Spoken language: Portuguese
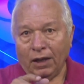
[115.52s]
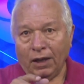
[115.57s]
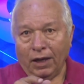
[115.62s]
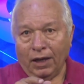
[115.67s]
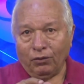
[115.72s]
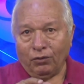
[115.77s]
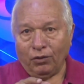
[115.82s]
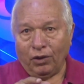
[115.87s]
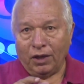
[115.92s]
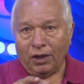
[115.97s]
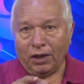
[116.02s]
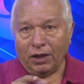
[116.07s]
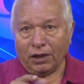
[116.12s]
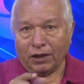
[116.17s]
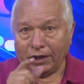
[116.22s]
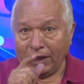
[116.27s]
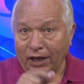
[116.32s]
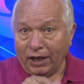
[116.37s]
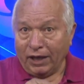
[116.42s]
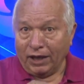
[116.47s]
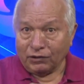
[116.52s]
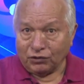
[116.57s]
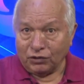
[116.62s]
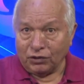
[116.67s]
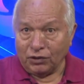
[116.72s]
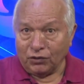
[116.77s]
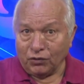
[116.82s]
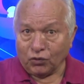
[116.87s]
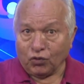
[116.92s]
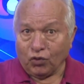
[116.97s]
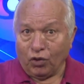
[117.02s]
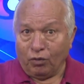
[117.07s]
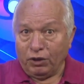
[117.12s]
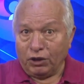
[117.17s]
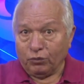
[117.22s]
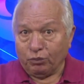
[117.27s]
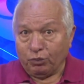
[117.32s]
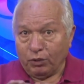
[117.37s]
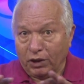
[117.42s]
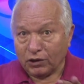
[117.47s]
Agora, caladinho,
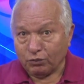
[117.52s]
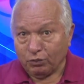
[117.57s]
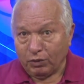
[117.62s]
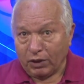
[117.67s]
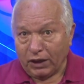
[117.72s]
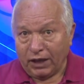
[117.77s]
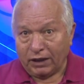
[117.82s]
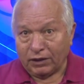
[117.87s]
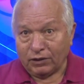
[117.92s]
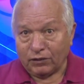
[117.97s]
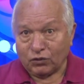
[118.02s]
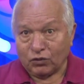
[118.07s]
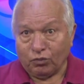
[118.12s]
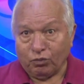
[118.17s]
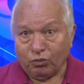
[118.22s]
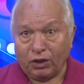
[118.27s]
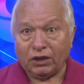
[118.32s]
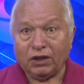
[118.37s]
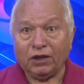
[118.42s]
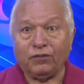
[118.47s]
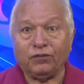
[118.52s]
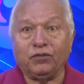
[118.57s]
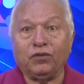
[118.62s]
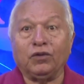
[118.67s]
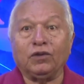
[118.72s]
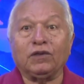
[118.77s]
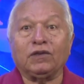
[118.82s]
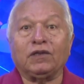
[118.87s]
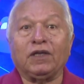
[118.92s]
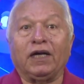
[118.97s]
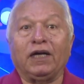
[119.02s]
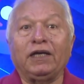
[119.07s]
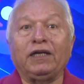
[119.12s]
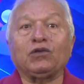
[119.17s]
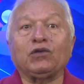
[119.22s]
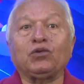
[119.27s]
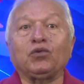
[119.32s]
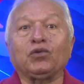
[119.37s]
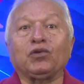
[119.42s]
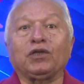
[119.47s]
comendo pelas beiradas, o Botafogo está
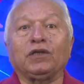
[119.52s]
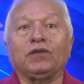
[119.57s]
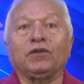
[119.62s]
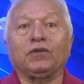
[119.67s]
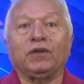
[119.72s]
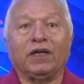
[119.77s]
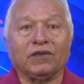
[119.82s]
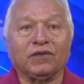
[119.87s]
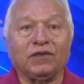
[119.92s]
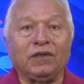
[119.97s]
ressurgindo das